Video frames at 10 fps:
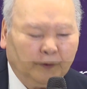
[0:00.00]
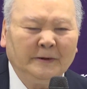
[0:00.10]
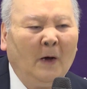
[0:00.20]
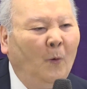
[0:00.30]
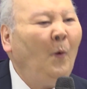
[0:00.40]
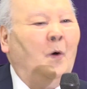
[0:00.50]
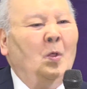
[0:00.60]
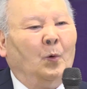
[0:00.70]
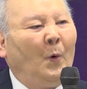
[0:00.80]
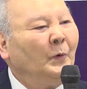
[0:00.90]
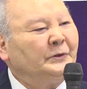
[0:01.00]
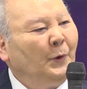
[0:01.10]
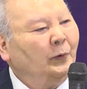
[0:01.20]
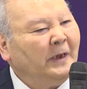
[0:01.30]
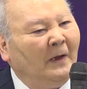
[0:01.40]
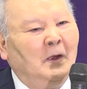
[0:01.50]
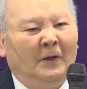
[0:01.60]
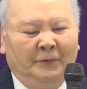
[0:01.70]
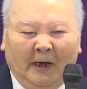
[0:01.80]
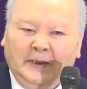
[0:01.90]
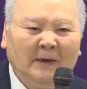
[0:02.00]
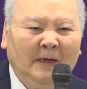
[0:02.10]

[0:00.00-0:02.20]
それで、お、この少年、なかな